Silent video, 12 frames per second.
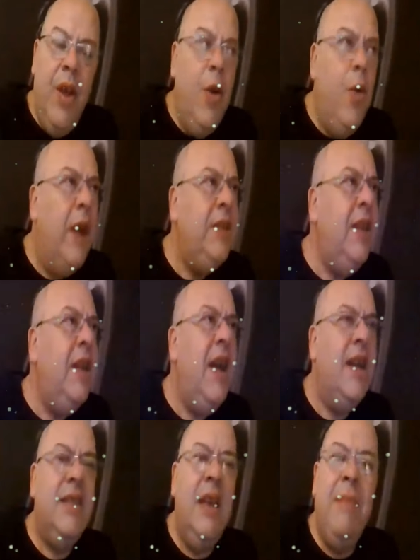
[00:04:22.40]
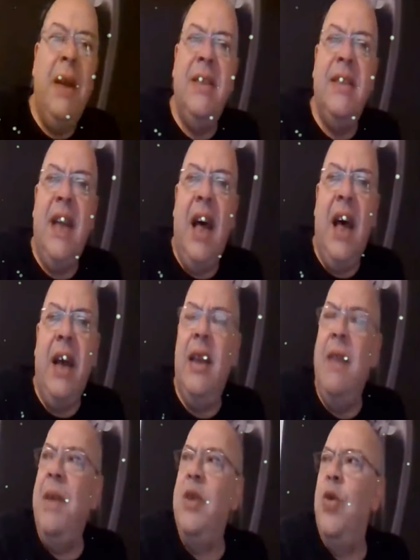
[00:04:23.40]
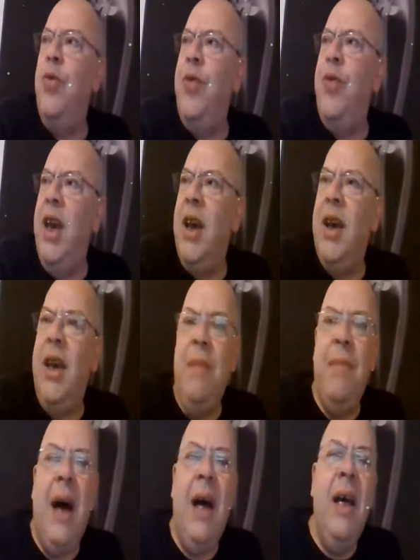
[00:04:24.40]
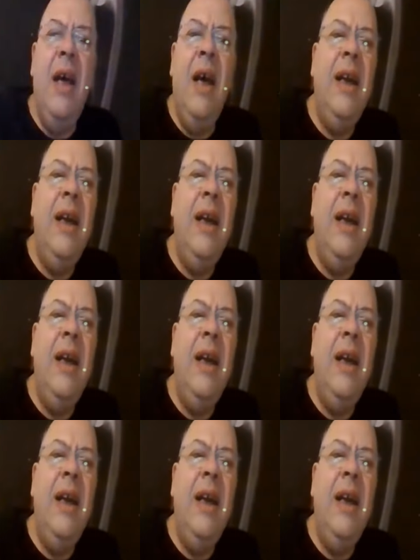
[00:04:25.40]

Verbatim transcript: وهاد الناس كيما نزار كيما توفيق كيما